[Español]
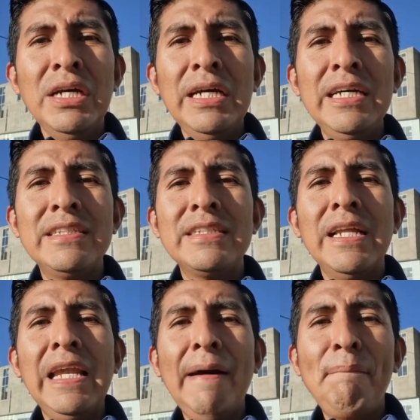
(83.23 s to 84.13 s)
es
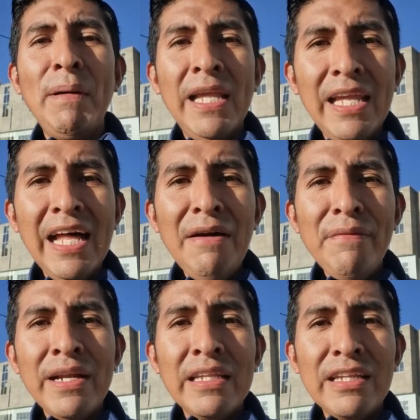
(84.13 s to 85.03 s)
la
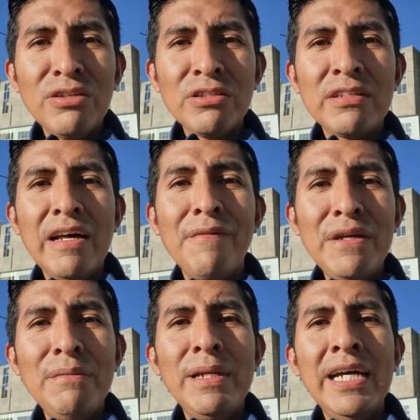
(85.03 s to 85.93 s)
palabra de Dios, la
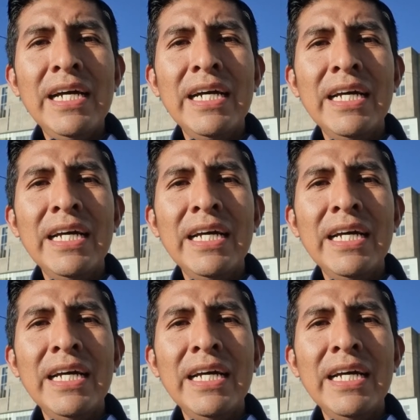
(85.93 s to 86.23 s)
Biblia,